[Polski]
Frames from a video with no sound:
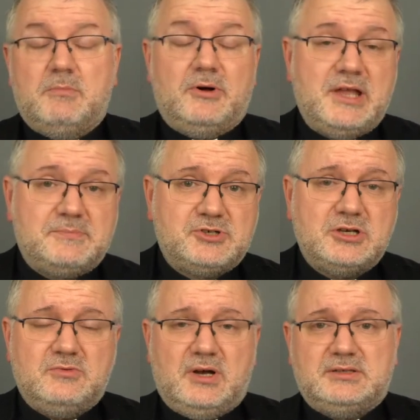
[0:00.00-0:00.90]
bo na
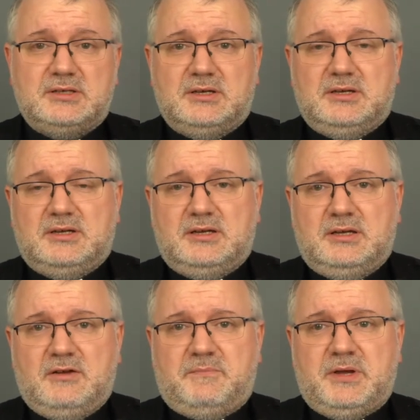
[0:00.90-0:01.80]
przykład
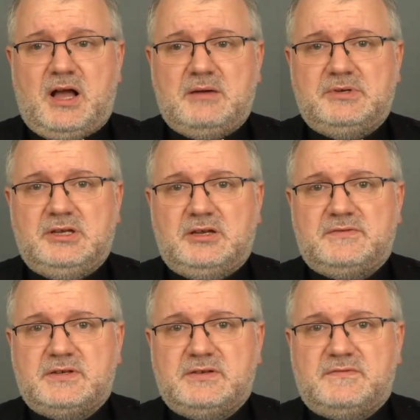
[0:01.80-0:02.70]
Y, wpychamy
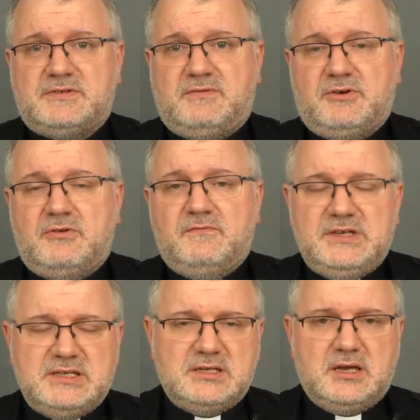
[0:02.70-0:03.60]
ich y, w swoją
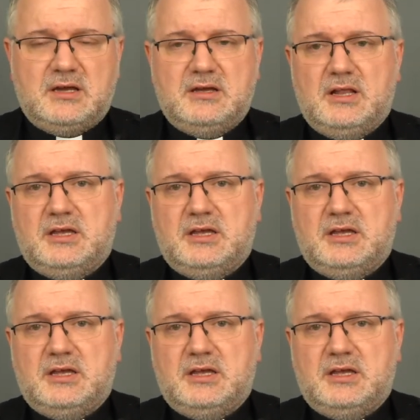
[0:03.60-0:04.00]
wizję,